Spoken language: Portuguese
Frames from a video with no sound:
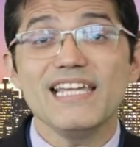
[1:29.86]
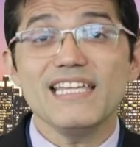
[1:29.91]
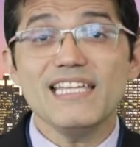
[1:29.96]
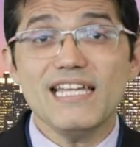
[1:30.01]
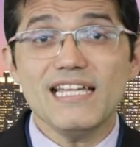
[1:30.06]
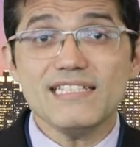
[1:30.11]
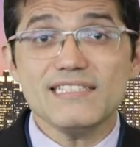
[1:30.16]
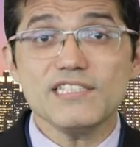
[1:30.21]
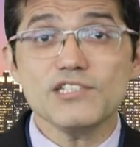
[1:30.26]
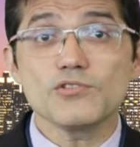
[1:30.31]

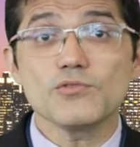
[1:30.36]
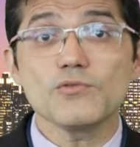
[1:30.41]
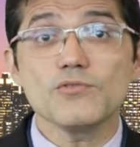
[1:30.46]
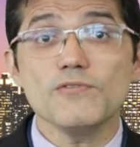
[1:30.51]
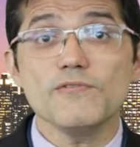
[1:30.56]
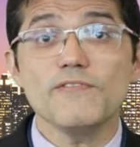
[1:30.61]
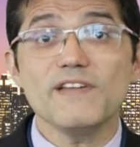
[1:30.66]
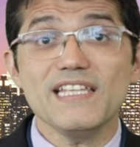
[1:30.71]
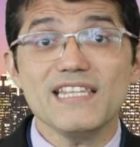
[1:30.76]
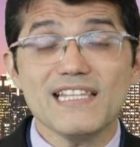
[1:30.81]
E esse
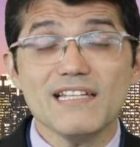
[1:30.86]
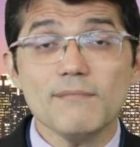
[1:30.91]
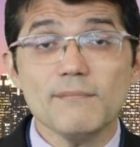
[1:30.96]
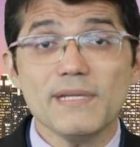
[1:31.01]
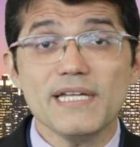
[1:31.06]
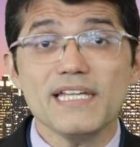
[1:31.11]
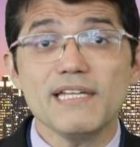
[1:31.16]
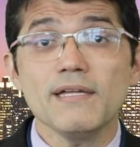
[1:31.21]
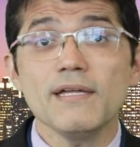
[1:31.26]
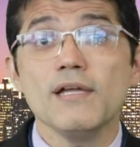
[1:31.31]
estudo vem
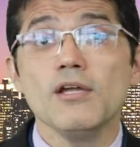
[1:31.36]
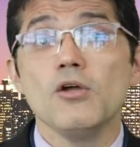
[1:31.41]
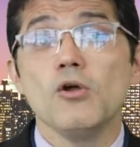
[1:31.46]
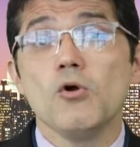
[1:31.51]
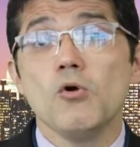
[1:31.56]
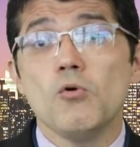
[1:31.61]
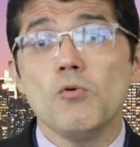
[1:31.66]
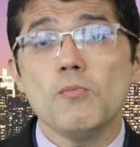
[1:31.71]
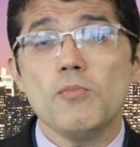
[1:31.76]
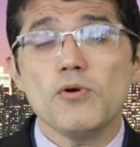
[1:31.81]
também
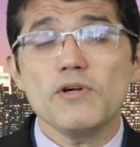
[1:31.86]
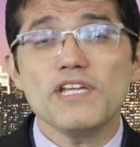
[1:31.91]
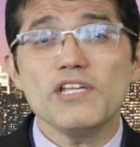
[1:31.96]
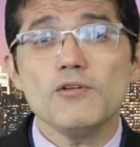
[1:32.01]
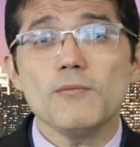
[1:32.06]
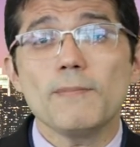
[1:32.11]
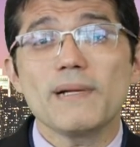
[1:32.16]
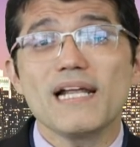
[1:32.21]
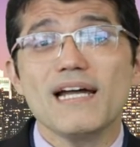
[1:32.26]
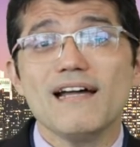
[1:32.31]
um
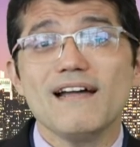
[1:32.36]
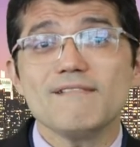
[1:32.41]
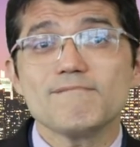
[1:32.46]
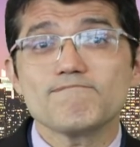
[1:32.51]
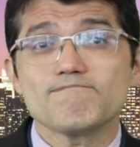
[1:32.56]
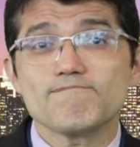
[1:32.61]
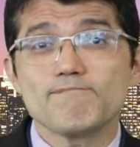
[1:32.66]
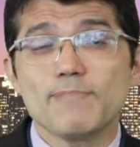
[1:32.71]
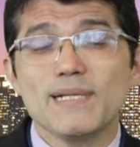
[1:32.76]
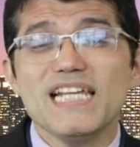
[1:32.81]
pouquinho para
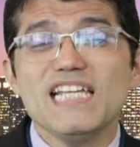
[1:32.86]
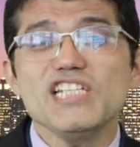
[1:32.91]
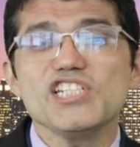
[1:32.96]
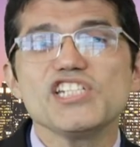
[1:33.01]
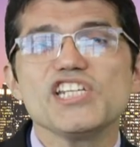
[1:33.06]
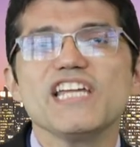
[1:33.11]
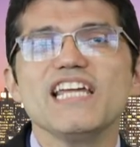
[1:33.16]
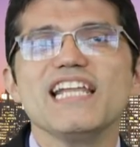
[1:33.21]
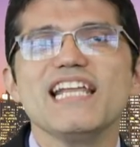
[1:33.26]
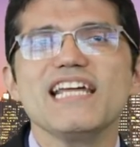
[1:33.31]

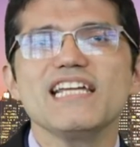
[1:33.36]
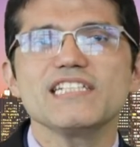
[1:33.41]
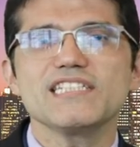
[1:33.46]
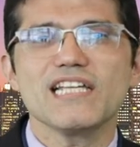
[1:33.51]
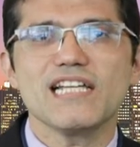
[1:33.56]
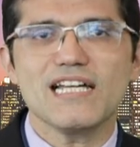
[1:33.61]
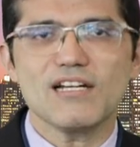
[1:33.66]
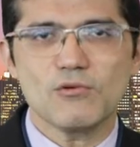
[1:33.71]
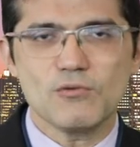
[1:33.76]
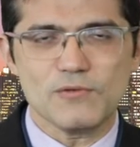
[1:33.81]
preencher
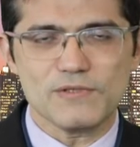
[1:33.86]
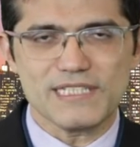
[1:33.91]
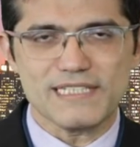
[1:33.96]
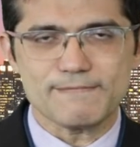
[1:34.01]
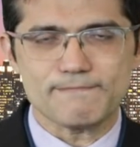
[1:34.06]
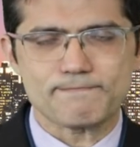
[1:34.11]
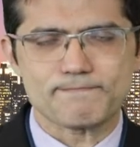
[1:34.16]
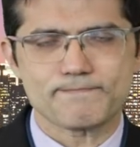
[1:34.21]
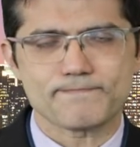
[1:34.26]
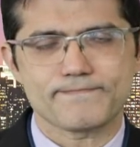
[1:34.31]
esta
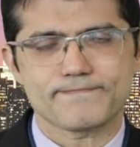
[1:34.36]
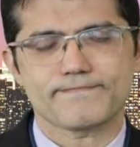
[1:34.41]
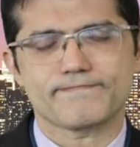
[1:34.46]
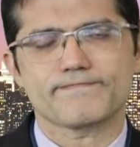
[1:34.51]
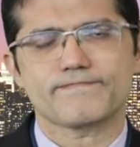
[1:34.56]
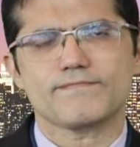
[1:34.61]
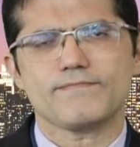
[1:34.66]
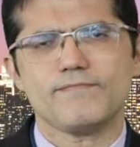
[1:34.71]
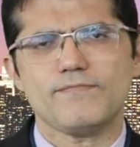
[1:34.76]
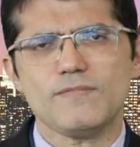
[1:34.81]
lacuna.
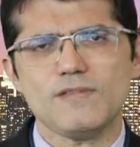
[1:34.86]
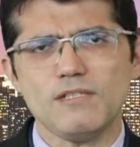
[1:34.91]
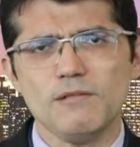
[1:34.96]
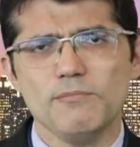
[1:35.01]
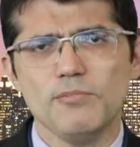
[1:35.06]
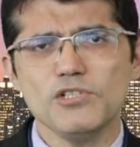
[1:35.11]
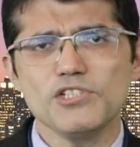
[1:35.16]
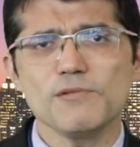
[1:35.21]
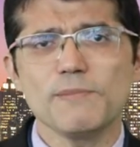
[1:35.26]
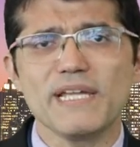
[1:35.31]

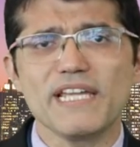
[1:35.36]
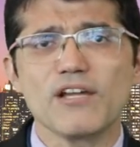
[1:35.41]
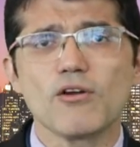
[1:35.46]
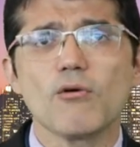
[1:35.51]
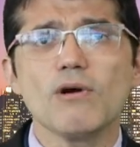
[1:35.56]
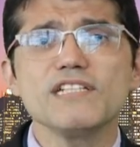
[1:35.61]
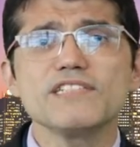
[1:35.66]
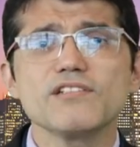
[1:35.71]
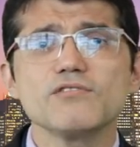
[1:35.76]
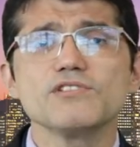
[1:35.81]
Pois bem,
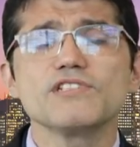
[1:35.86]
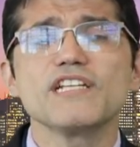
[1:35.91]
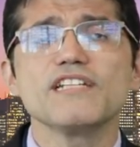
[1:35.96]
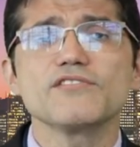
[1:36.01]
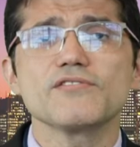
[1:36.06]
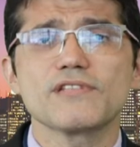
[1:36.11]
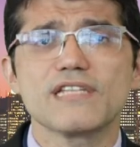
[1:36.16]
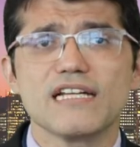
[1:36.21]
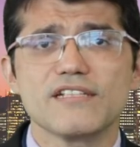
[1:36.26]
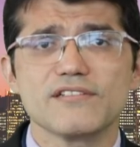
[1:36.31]
quais são os
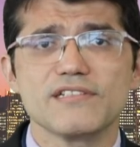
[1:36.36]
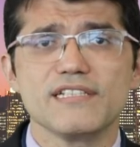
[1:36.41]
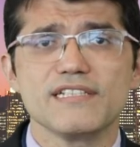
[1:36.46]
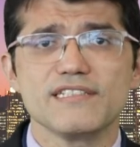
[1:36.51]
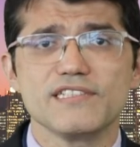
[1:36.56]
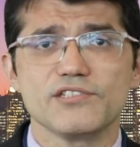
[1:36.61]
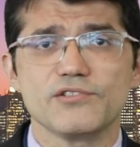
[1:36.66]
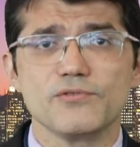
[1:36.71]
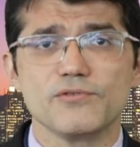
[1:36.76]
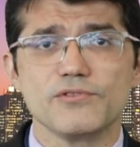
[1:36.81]
resultados
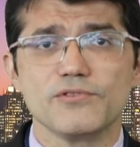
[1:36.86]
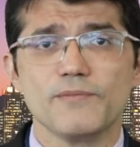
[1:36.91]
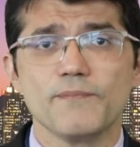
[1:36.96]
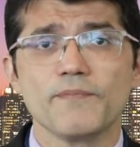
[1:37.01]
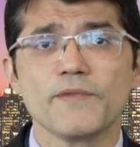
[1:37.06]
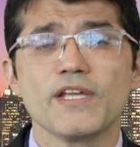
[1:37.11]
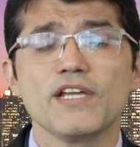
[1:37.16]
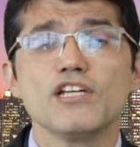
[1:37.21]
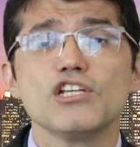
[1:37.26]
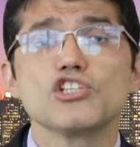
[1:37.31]
desse estudo?
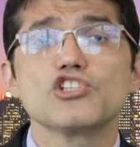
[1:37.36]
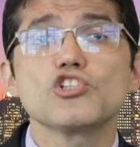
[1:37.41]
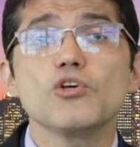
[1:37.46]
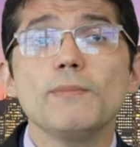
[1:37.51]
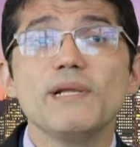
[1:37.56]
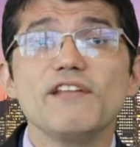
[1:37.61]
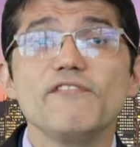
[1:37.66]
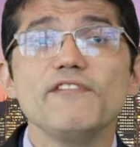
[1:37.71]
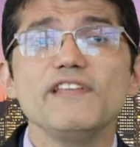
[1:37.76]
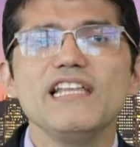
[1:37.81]

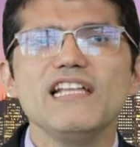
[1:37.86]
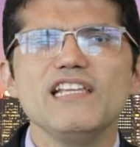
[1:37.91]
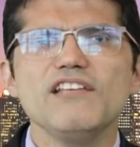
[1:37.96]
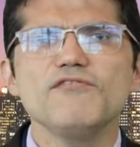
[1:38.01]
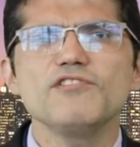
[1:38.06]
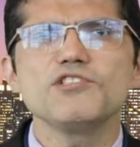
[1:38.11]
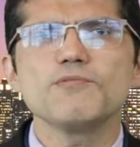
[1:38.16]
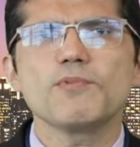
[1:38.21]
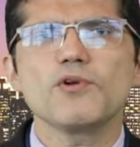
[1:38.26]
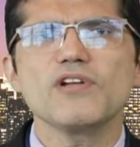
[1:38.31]
Sobrevida
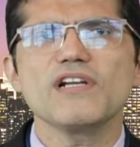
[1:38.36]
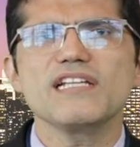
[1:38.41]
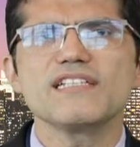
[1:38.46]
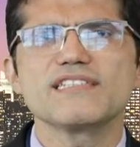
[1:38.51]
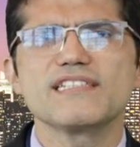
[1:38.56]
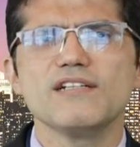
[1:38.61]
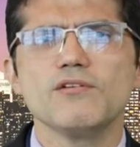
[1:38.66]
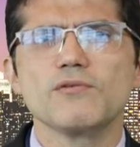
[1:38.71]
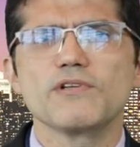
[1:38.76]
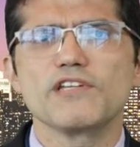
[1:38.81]
livre de
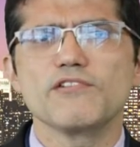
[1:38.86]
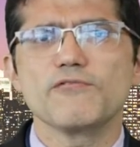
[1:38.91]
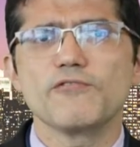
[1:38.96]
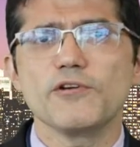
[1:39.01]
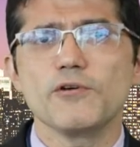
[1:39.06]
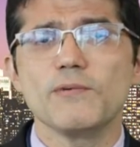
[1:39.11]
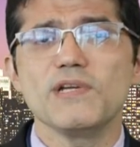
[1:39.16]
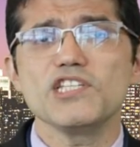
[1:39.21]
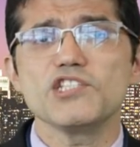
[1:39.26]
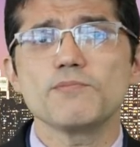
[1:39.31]
progressão, que
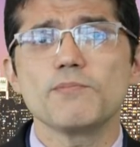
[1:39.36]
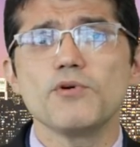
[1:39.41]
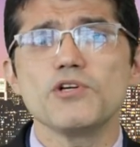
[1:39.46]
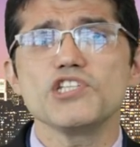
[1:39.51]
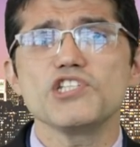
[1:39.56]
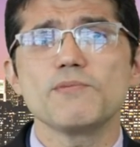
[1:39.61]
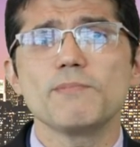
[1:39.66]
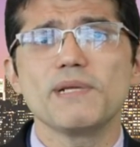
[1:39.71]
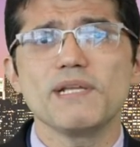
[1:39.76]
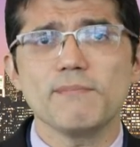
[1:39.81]
foi o
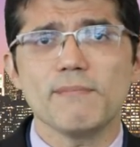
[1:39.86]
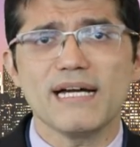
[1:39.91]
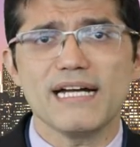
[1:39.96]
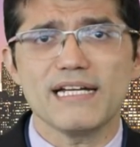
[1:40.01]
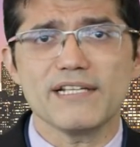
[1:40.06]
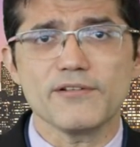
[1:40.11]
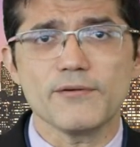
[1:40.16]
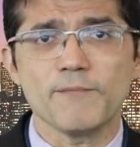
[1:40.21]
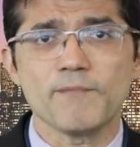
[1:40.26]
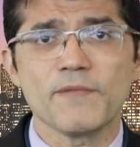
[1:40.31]
endpoint
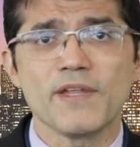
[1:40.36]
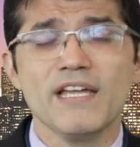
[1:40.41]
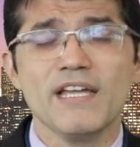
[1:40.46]
primário,